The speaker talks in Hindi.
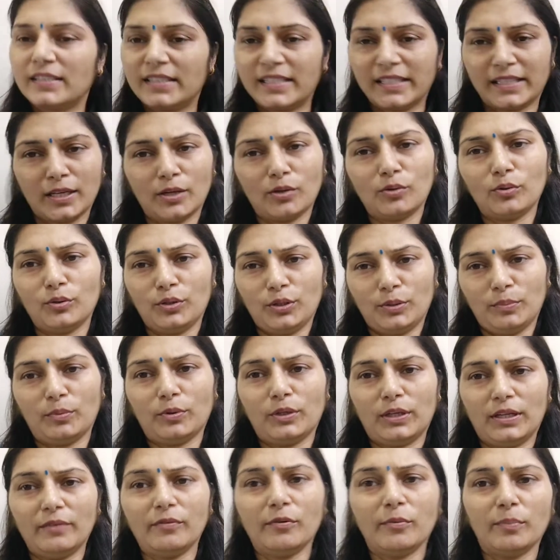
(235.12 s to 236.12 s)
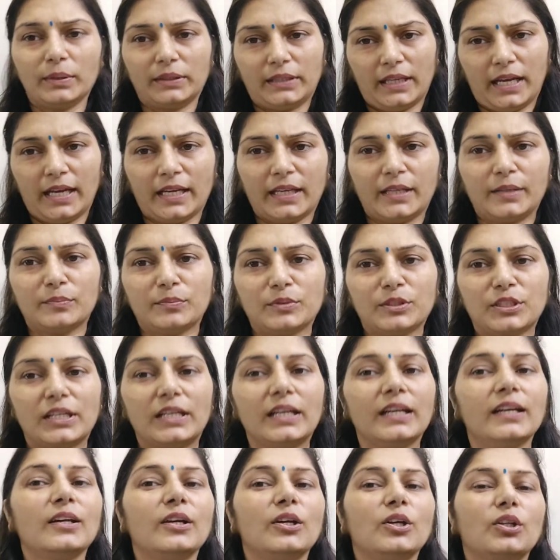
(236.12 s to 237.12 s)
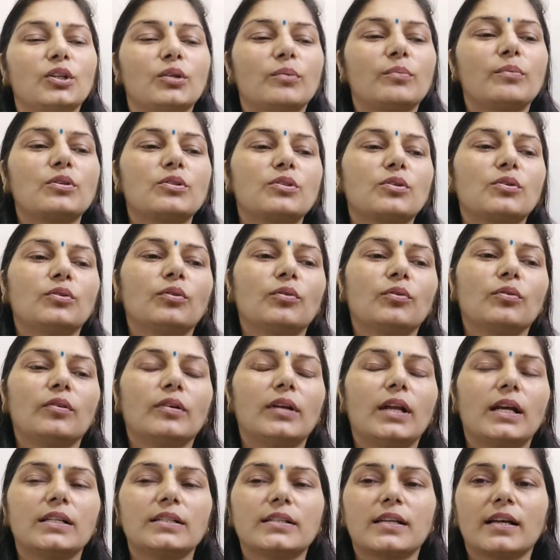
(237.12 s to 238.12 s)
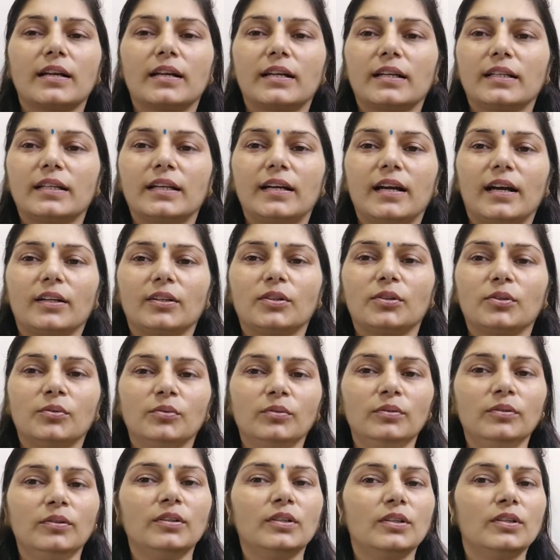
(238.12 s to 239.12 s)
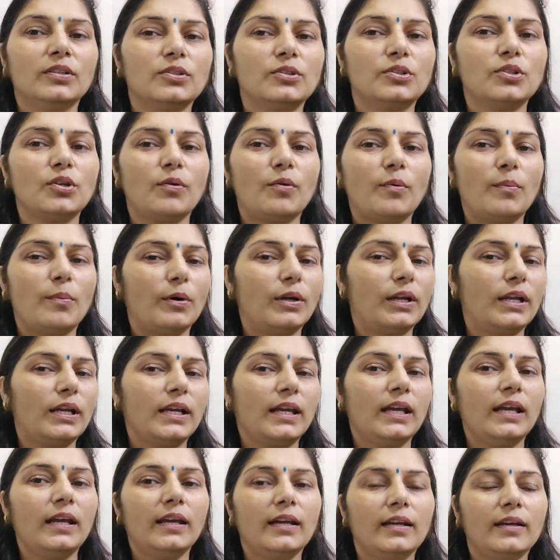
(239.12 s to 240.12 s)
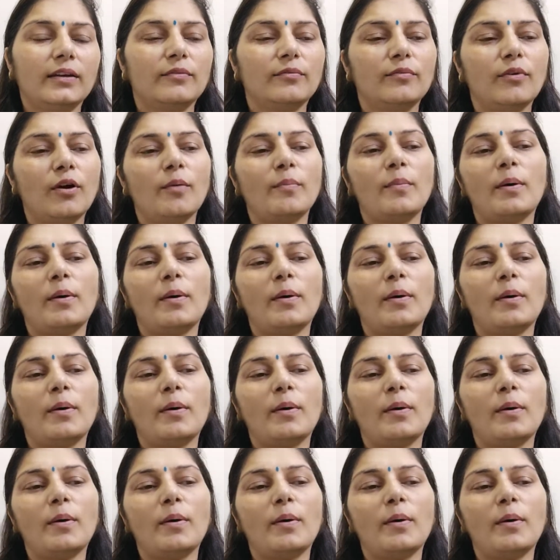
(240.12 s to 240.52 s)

ठीक है गुल्लू ने बोला है वो बताएगी मुझे तो मैं उसको दोनों डांस करके दिखाती हूँ जो वो बोलेगी वो